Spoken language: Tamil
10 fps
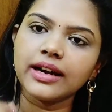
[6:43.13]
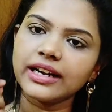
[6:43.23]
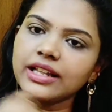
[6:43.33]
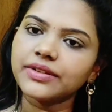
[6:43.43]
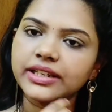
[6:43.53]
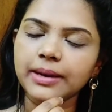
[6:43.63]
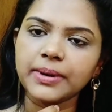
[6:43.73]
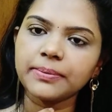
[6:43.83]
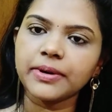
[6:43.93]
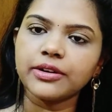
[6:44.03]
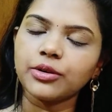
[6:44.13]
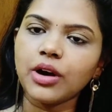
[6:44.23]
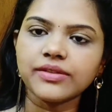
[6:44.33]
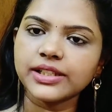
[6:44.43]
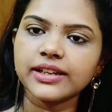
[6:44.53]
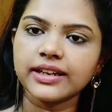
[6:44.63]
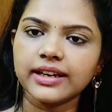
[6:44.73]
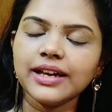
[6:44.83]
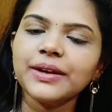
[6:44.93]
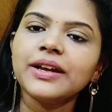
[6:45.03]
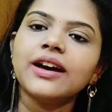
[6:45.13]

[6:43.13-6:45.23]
ரெண்டாவது வாட்டி அப்ளை பண்ணணும் அவசியம் இல்லை